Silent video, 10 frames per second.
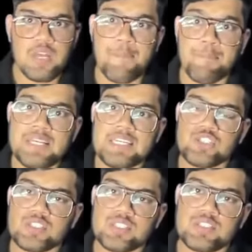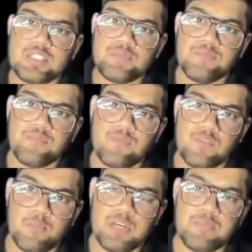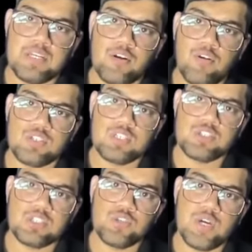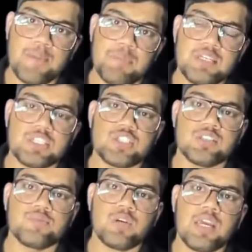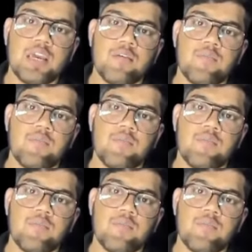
एप्लीकेशन है इसकी बियर बिलीगर ऑक्सीडेशन की जो एप्लीकेशन है वो क्या है